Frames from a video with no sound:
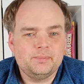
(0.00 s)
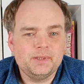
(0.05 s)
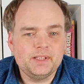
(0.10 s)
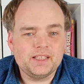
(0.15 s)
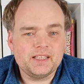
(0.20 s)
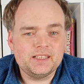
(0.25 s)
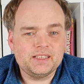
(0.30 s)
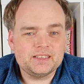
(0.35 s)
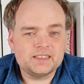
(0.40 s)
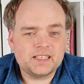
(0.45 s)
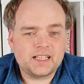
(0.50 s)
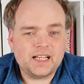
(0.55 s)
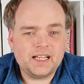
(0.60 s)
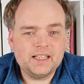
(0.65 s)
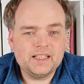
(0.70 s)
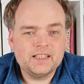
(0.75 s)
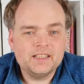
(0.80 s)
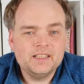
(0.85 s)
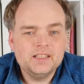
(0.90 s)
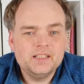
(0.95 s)
bin ich eine
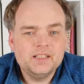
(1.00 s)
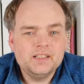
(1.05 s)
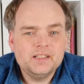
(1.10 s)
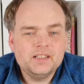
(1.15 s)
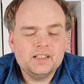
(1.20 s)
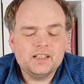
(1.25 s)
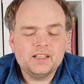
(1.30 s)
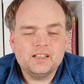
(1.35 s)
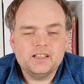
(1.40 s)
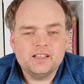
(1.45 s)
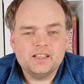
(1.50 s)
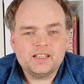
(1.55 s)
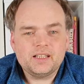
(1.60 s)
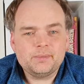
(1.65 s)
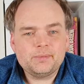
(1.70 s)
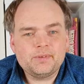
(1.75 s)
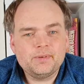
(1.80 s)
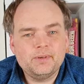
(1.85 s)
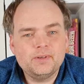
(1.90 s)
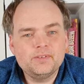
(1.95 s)
3. Äh, ich
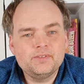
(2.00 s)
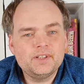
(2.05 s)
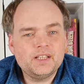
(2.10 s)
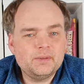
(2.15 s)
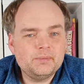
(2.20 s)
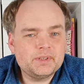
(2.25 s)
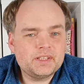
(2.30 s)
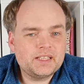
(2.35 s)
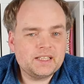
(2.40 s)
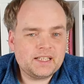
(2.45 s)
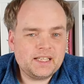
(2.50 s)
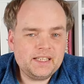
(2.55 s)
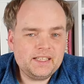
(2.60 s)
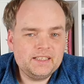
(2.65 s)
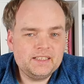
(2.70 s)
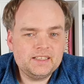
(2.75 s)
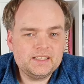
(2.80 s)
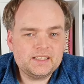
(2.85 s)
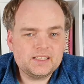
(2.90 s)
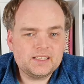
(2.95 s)
habe zwar irgendwie damit
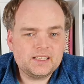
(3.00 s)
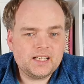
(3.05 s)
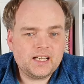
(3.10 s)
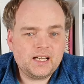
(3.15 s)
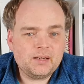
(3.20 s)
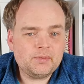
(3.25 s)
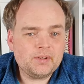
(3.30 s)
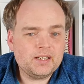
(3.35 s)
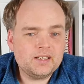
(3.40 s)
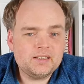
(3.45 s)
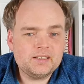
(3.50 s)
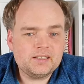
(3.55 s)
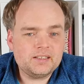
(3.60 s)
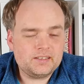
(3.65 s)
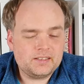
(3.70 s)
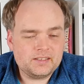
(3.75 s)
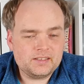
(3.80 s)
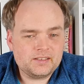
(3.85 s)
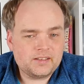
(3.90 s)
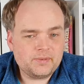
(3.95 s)
gerechnet, aber
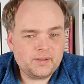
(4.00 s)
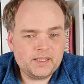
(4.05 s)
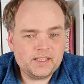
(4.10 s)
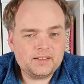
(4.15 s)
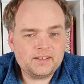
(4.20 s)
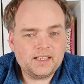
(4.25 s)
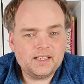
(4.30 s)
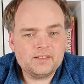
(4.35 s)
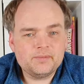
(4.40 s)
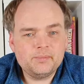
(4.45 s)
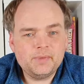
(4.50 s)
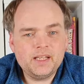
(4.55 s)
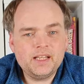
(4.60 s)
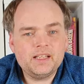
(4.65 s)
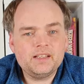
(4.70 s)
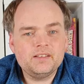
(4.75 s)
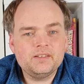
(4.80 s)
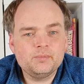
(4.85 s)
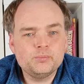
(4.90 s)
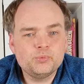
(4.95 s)
200 Seiten mehr
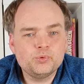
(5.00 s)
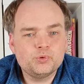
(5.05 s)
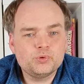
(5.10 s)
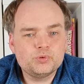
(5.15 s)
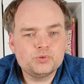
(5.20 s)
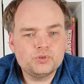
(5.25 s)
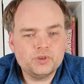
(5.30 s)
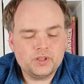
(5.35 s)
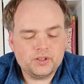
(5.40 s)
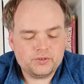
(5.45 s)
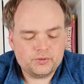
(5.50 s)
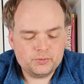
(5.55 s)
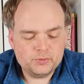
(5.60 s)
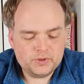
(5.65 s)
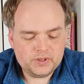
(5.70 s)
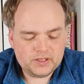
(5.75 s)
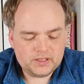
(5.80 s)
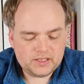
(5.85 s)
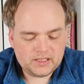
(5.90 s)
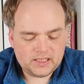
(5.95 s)
hätten diesem Buch durchaus
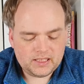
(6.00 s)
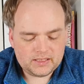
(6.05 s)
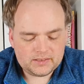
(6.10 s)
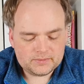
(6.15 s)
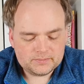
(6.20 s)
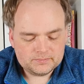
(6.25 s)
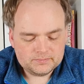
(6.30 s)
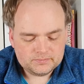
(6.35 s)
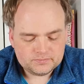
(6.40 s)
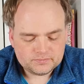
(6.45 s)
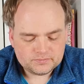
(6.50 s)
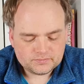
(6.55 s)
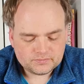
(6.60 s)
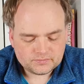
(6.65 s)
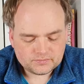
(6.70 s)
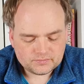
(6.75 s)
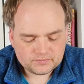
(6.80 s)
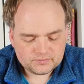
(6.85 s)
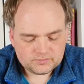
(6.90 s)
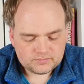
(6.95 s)
gut getan.
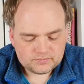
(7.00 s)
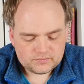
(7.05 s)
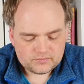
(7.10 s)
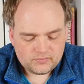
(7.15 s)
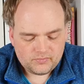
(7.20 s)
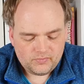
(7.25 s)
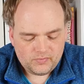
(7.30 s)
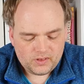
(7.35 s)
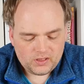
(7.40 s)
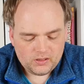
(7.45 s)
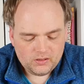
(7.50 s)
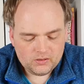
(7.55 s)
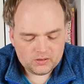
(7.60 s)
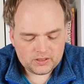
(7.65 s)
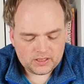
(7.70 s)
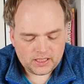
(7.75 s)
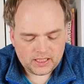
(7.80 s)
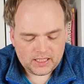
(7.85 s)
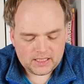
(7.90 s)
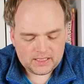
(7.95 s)

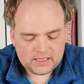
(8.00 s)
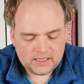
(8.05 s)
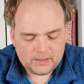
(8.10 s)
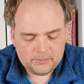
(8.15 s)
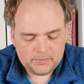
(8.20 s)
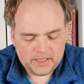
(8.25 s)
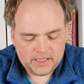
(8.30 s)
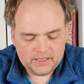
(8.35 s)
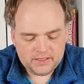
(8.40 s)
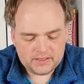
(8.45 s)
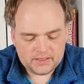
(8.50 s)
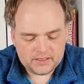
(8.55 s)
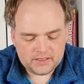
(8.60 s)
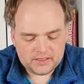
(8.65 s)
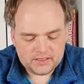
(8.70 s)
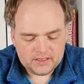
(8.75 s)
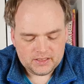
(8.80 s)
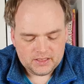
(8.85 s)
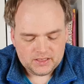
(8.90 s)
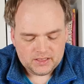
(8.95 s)
Und gerade am Ende